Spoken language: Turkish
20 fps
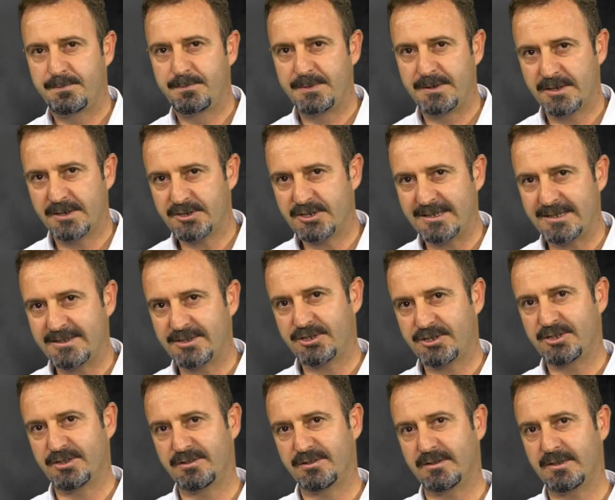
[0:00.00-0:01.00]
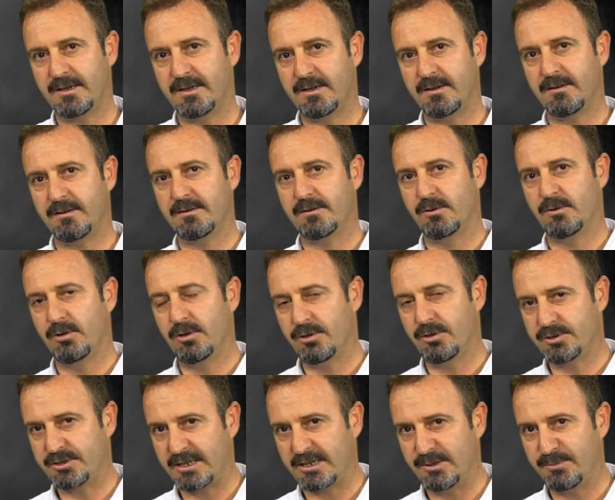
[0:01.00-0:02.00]
Piaget dışında
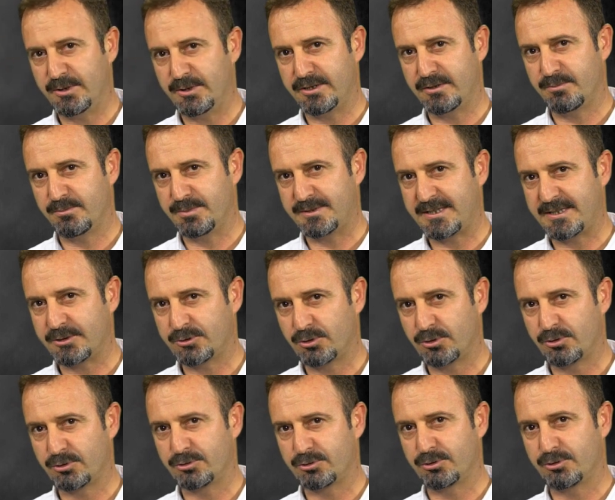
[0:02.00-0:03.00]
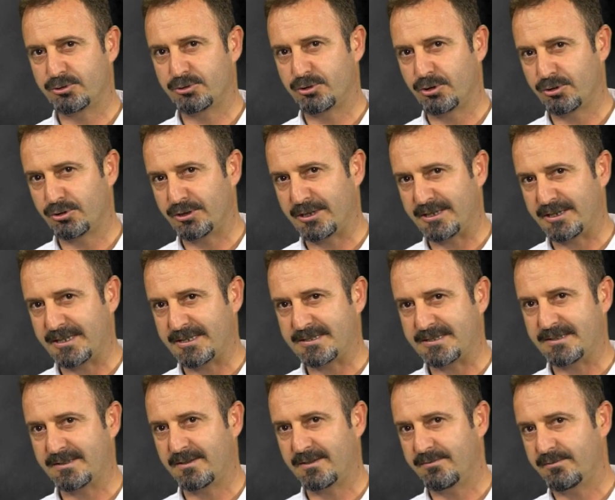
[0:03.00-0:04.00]
ÖSYM'nin bize sorduğu sorular
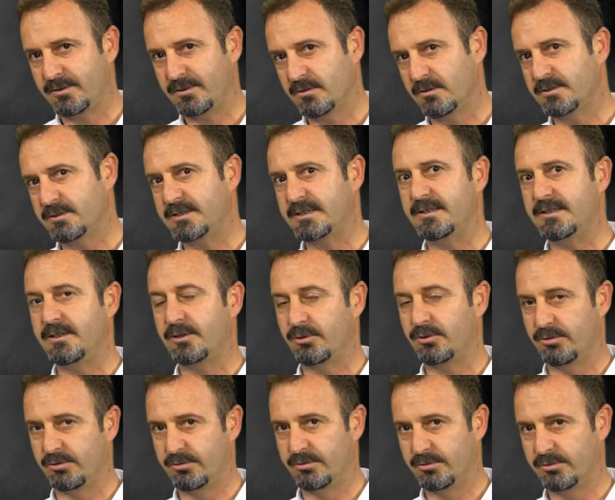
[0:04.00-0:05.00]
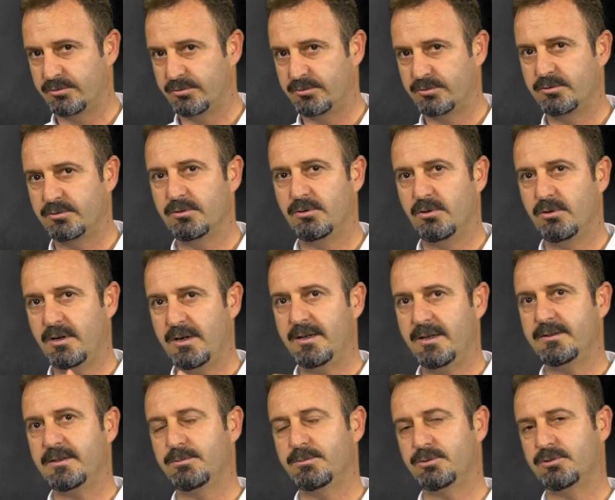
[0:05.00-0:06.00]
arasında Vygotsky'yi de görüyoruz. O
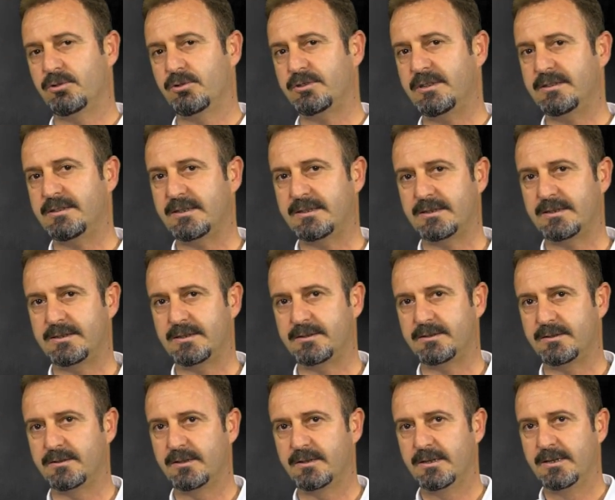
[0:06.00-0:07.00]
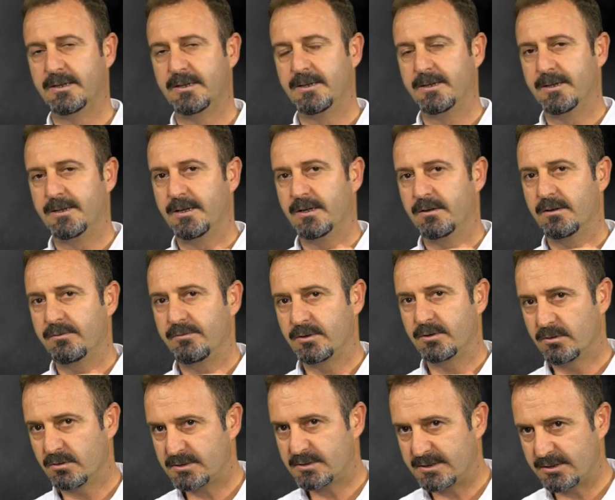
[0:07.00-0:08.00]
halde bu soruya dikkat edin.
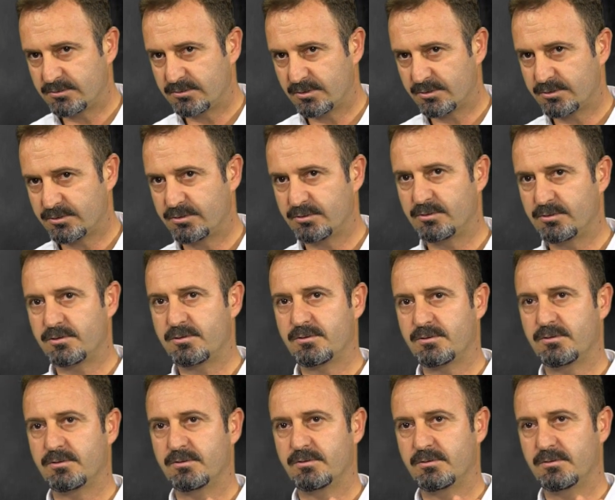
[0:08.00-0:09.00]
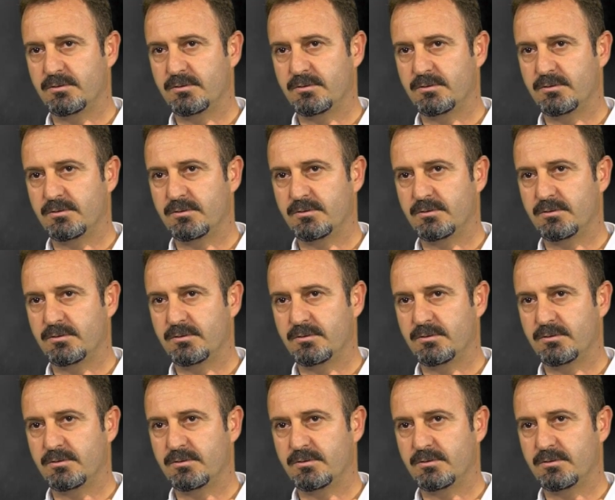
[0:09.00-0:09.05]
Vygotsky sorusudur.